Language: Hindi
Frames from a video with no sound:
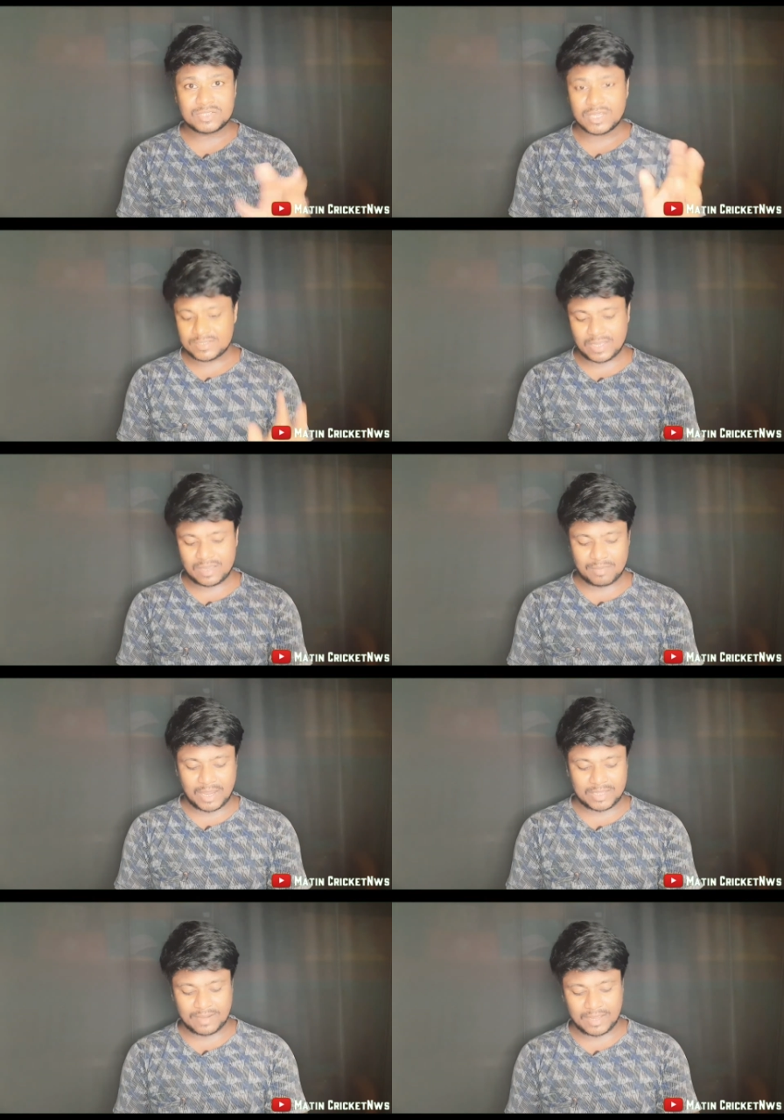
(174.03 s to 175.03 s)
नेक्स्ट
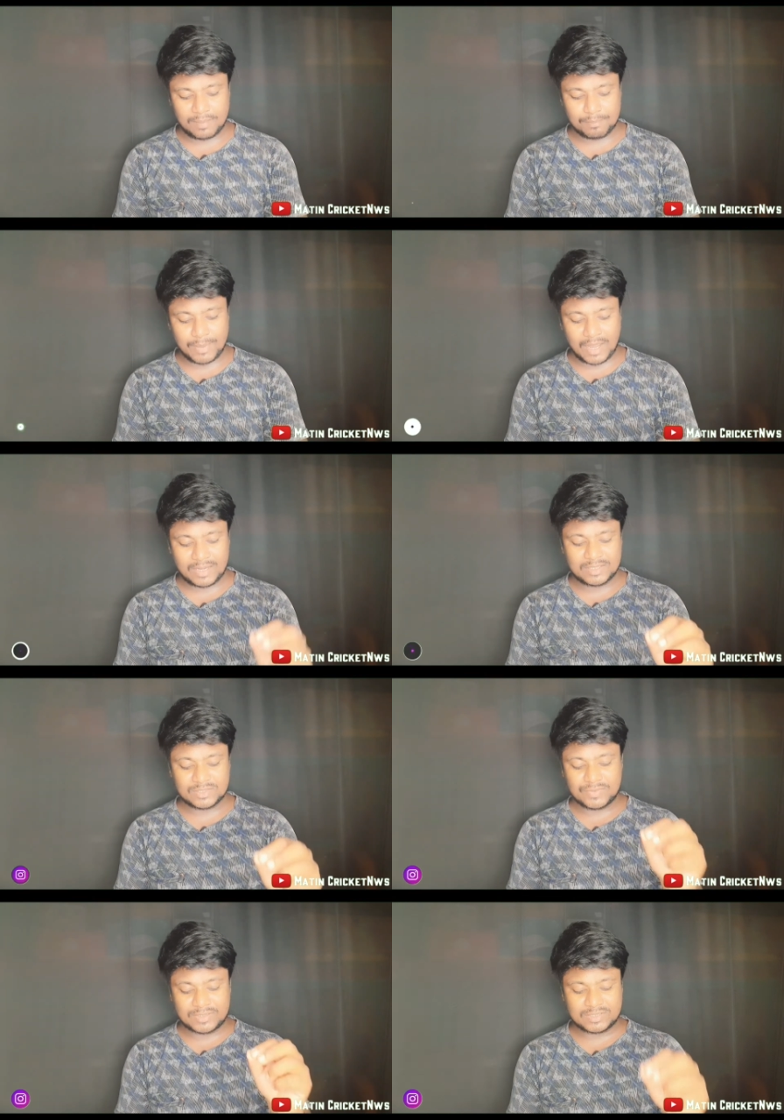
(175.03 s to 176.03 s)
इसके बाद भाई
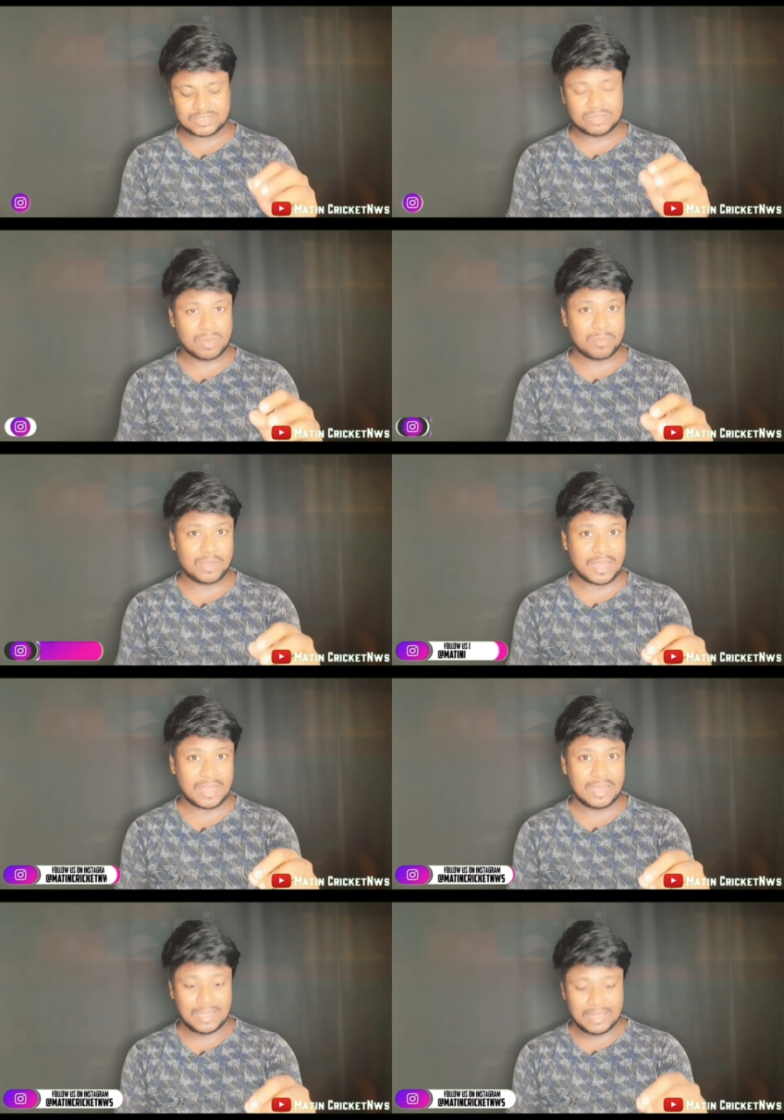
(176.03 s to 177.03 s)
बांग्लादेश वर्सेज
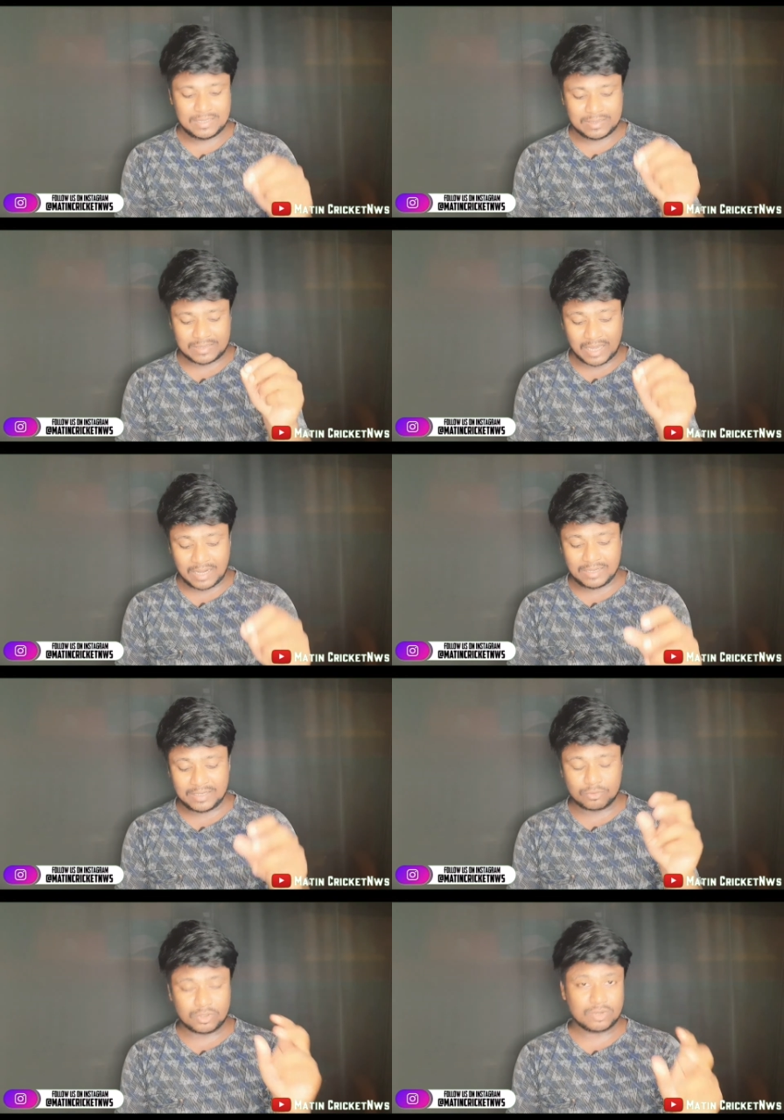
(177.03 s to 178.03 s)
जिम्बाब्वे का
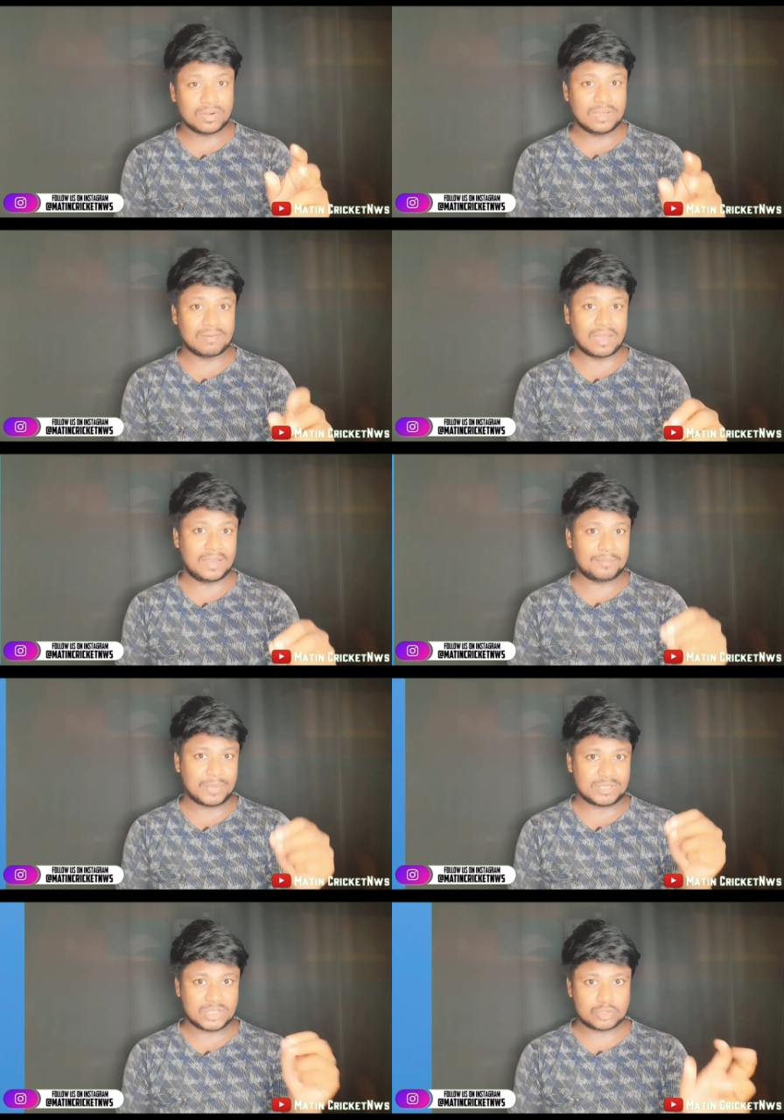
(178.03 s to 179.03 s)
थर्ड टी ट्वेंटी होने वाला है